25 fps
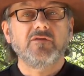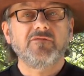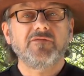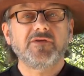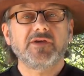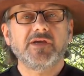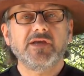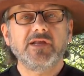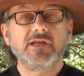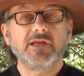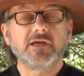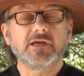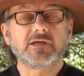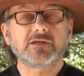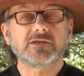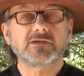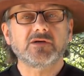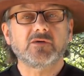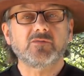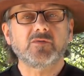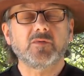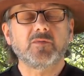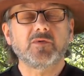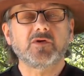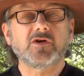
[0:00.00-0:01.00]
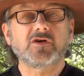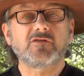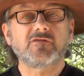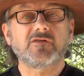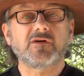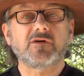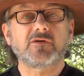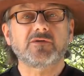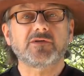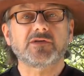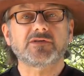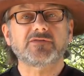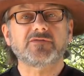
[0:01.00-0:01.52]
Wikileaks
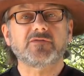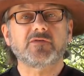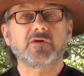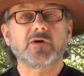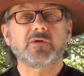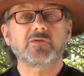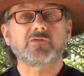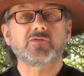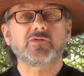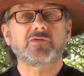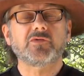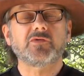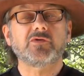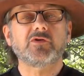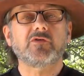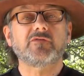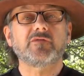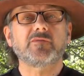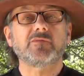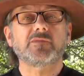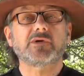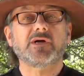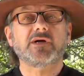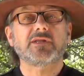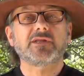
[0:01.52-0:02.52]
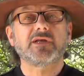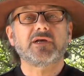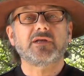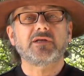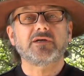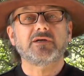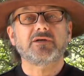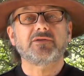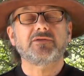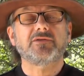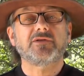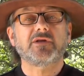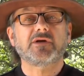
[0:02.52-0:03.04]
opublikowało na swoim twitterowym
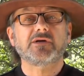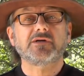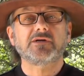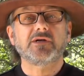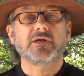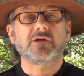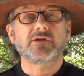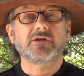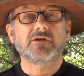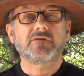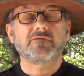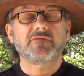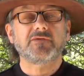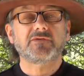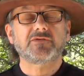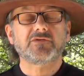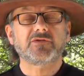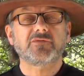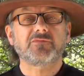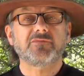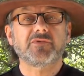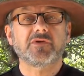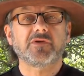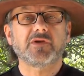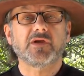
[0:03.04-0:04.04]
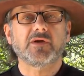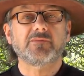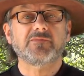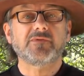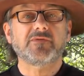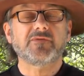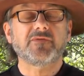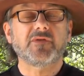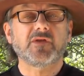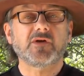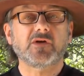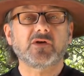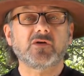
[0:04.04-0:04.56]
kanale nagranie wystąpienia
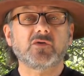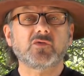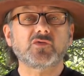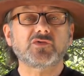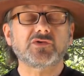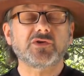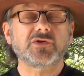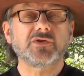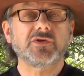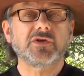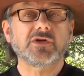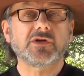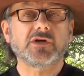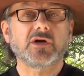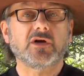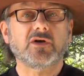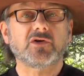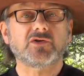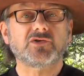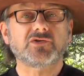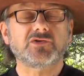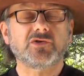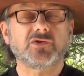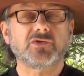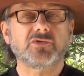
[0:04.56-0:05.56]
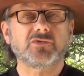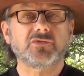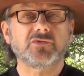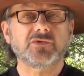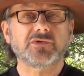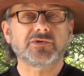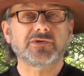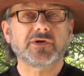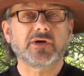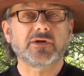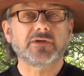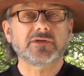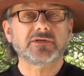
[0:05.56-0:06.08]
pewnego urzędnika rządu
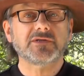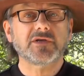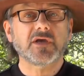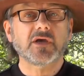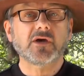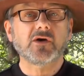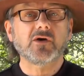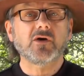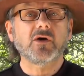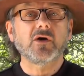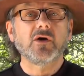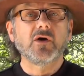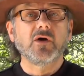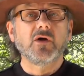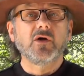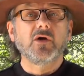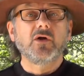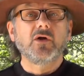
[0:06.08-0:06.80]
izraelskiego,